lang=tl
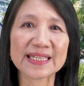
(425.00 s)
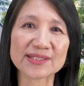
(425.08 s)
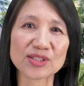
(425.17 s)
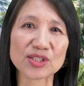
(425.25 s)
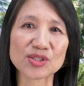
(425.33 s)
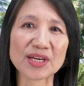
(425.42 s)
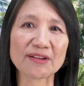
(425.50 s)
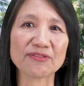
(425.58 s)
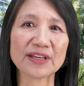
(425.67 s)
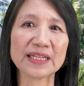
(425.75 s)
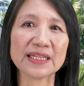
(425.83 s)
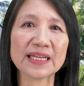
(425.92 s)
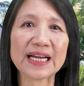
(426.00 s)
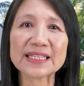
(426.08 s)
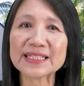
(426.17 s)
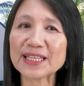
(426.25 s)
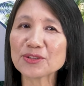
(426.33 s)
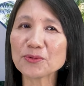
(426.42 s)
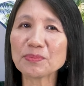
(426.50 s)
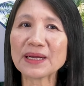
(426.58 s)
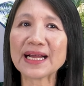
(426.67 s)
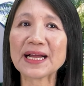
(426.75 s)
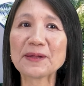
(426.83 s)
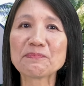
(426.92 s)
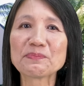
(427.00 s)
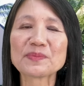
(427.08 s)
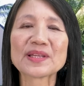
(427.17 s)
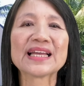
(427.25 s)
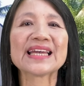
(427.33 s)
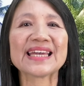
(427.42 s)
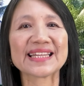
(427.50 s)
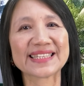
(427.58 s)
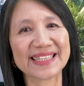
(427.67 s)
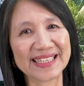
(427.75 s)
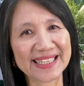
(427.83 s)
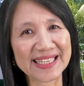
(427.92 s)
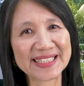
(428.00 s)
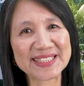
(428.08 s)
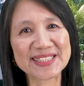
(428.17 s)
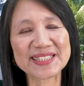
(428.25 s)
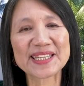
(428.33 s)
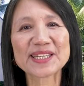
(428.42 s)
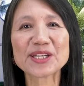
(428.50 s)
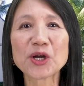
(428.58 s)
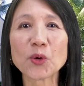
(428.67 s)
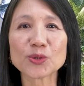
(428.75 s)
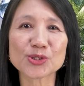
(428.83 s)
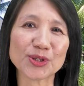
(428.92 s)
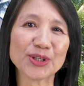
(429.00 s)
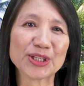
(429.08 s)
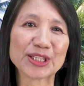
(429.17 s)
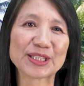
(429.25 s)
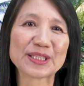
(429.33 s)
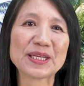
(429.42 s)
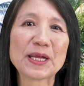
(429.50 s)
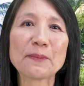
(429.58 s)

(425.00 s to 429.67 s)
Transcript: Kata Travel. At ito pa, and the list goes on.